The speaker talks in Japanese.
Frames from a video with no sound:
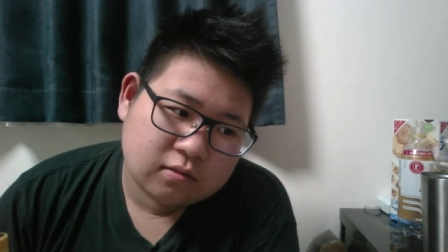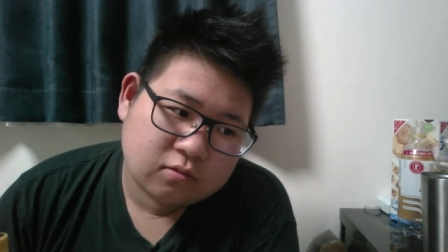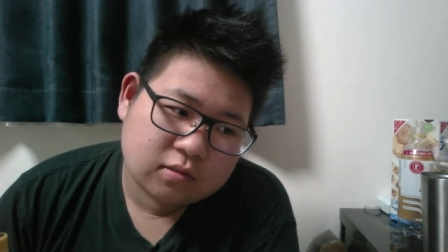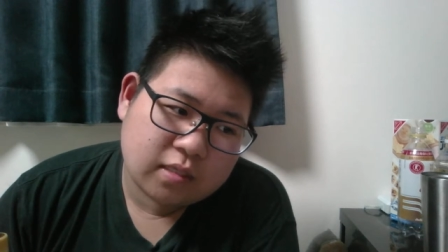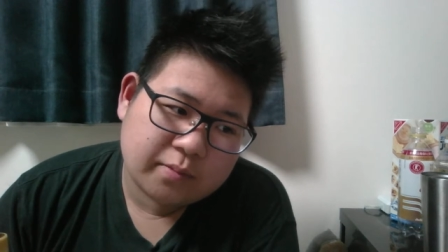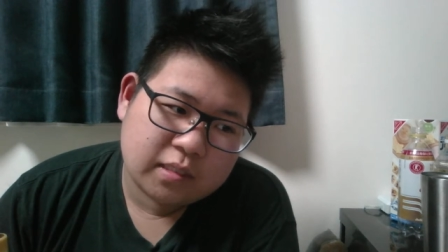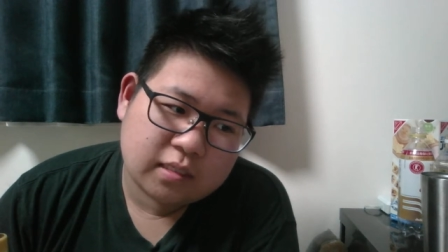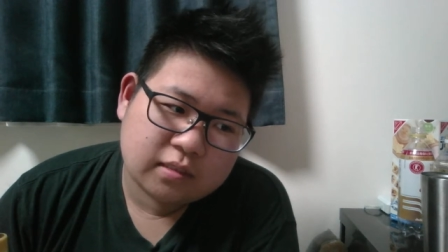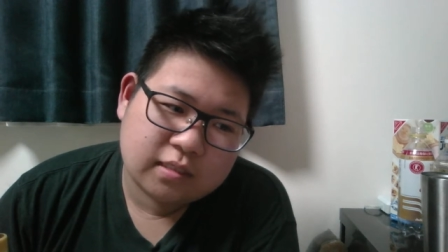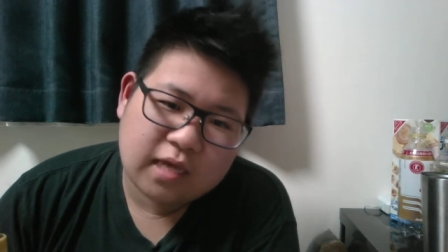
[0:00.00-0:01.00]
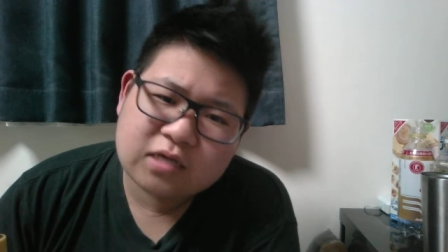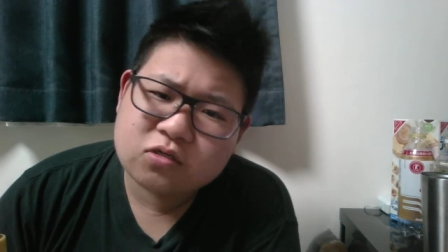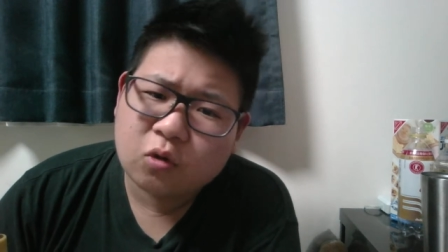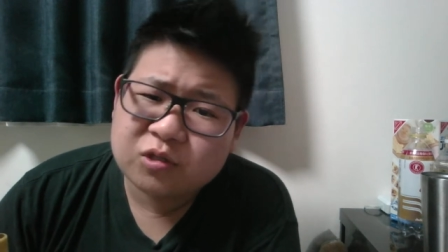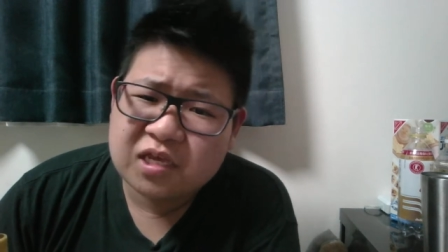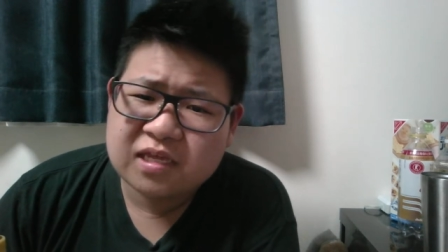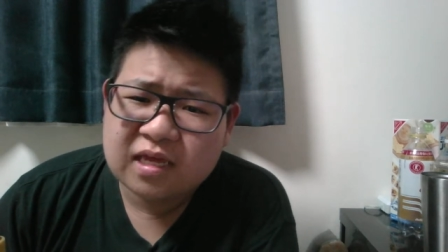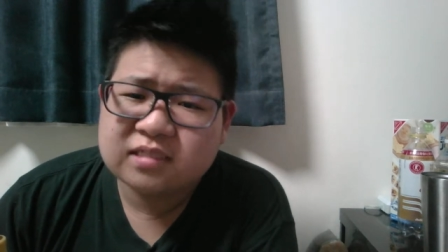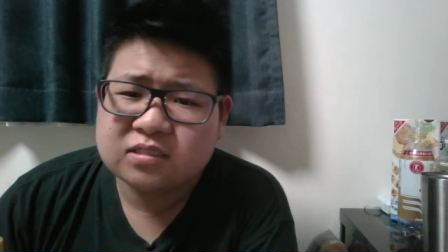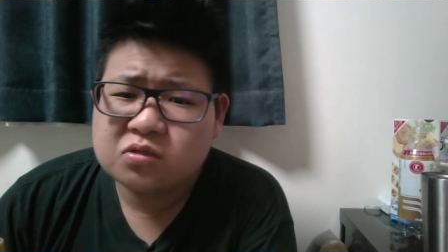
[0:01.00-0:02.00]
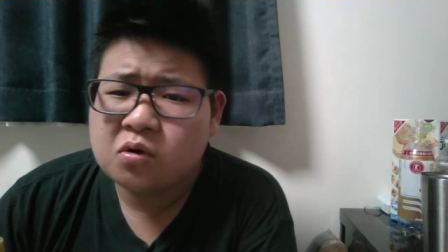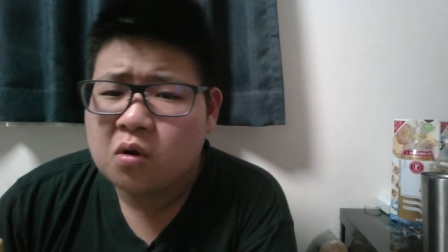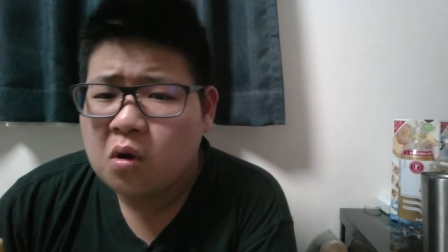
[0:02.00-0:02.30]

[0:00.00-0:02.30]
のスタミナって100固定なんですよ。